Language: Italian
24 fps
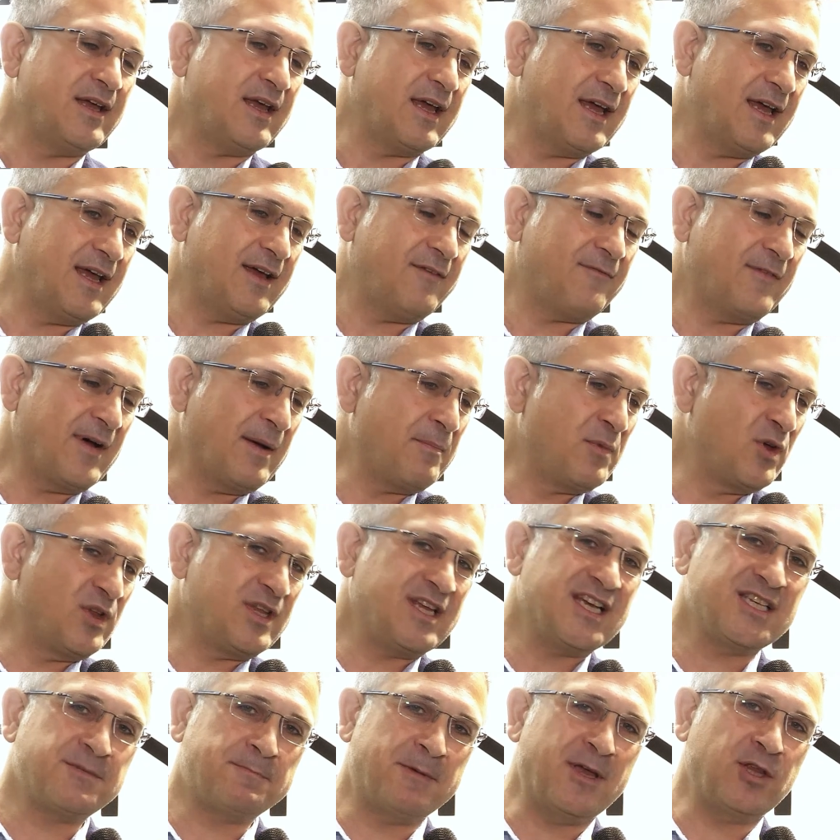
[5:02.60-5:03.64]
eh, Fabio
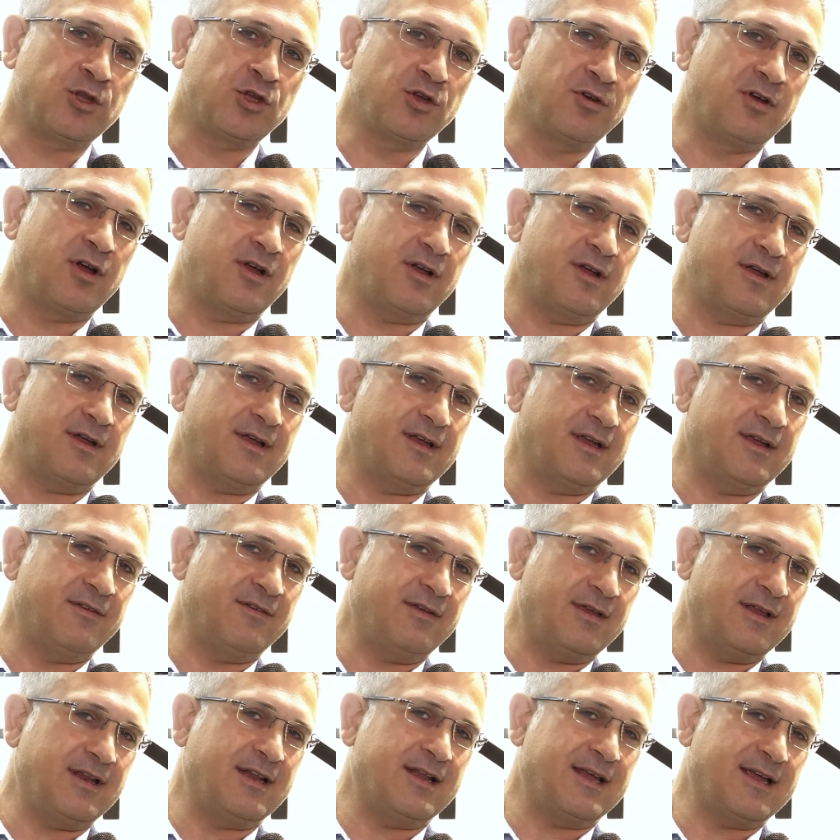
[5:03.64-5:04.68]
ti aspetto
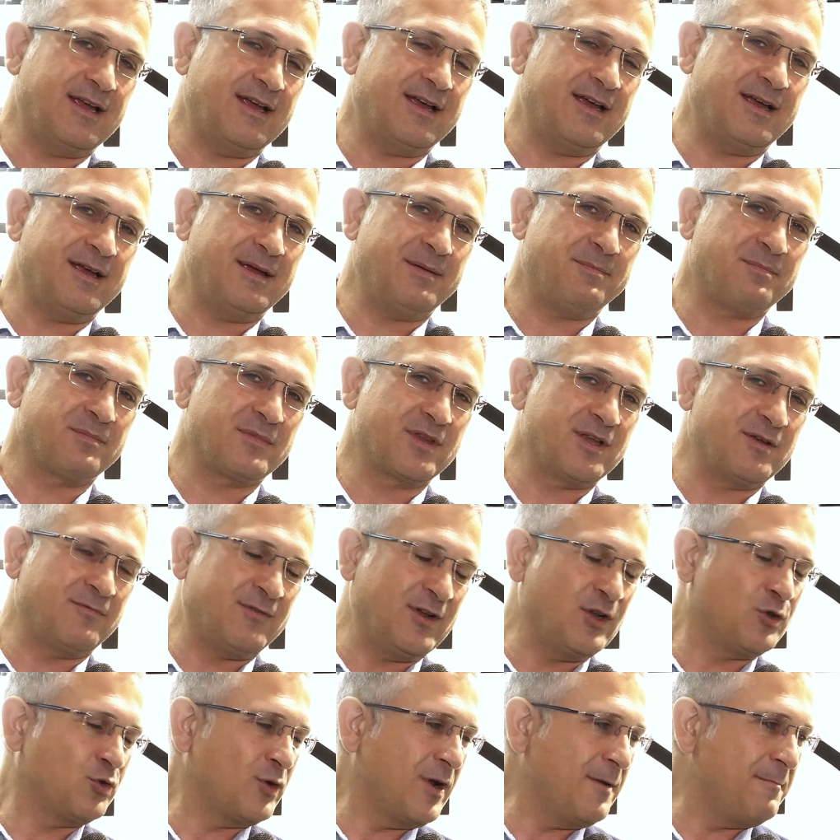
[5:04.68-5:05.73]
in, eh,
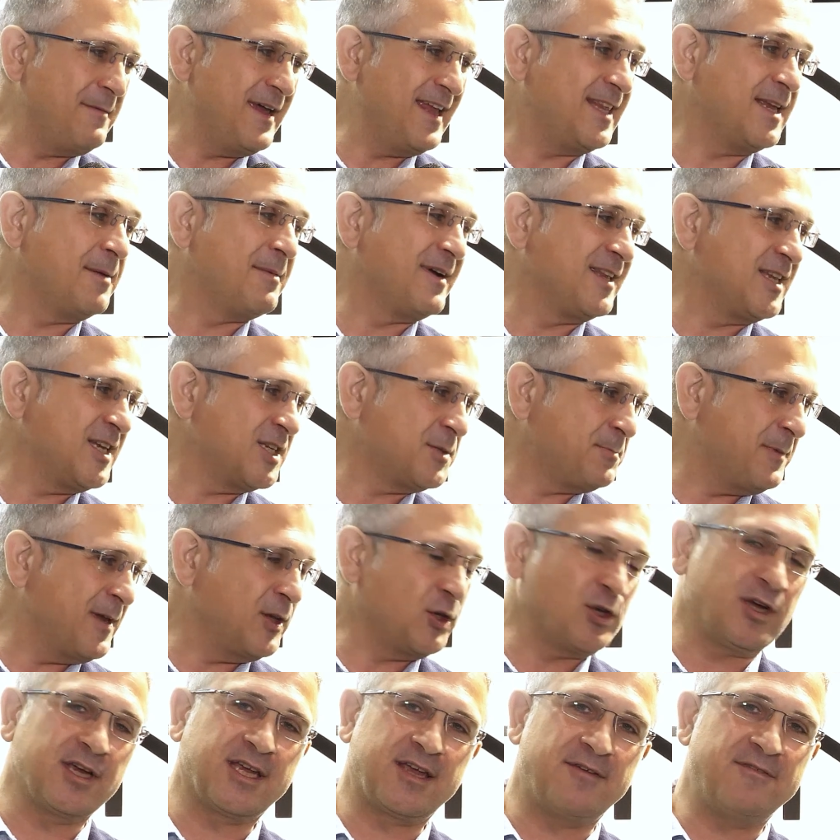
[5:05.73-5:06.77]
virtualmente ma ti
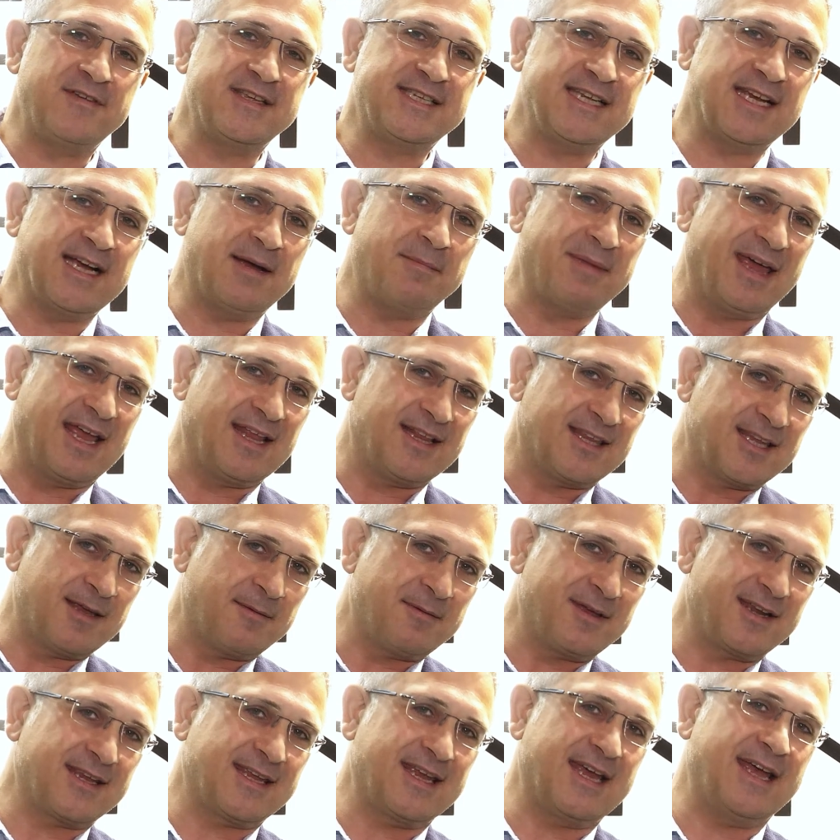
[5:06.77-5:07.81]
aspetto anche fisicamente
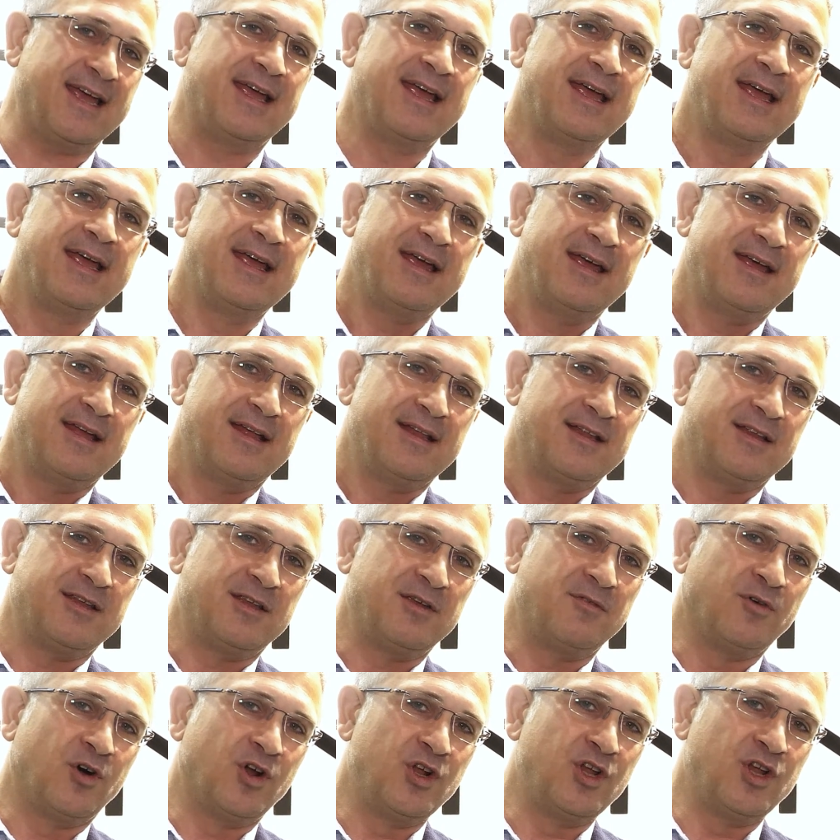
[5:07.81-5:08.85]
perché
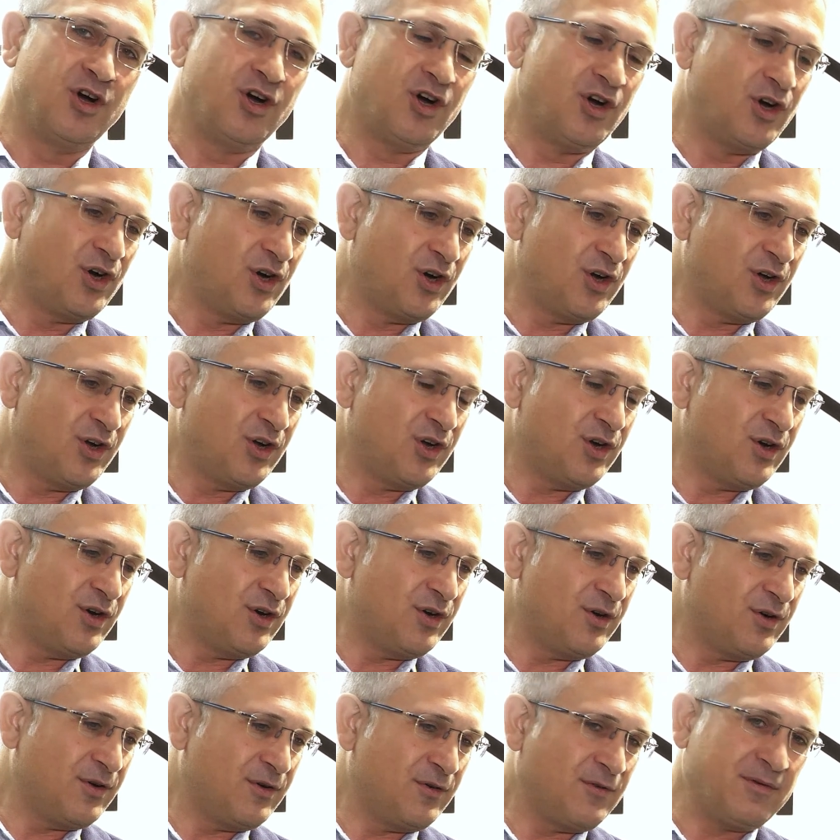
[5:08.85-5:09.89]
ti
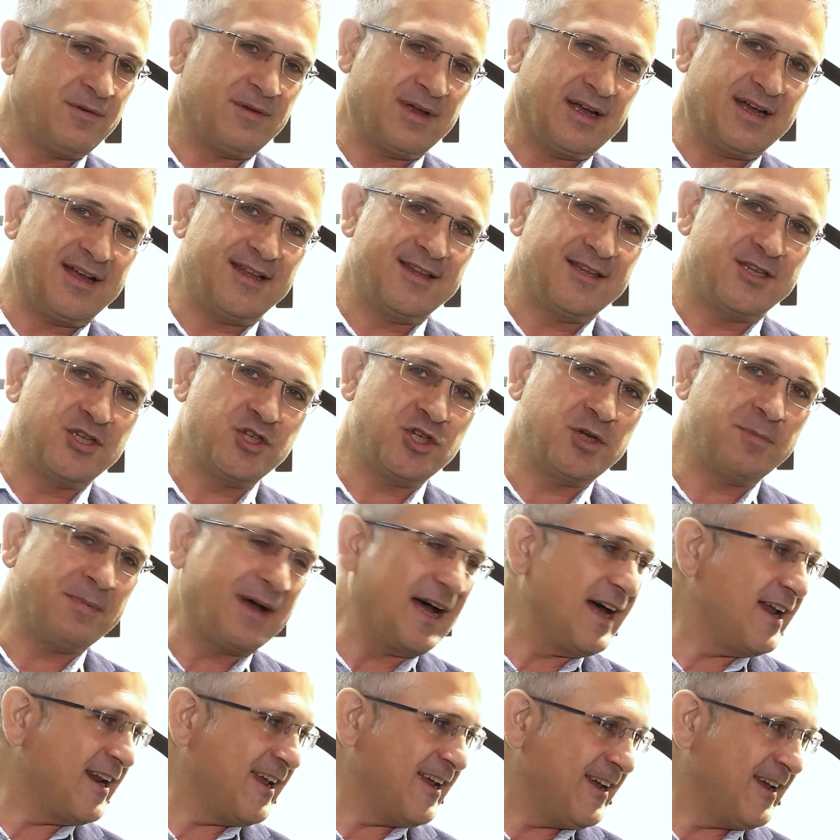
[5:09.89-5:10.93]
voglio
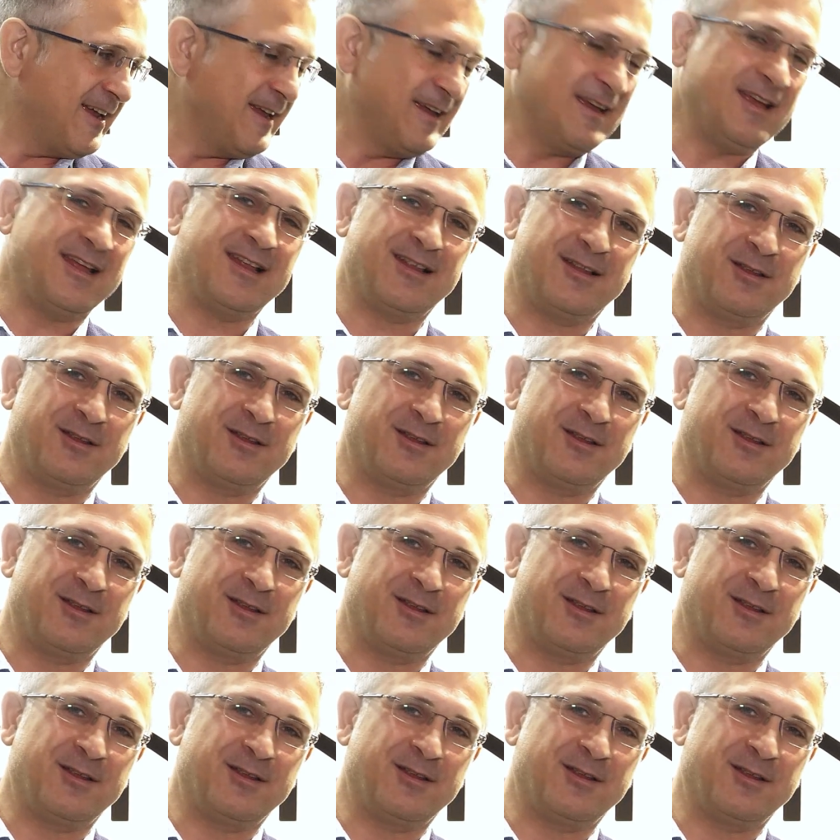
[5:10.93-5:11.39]
anticipare, eh,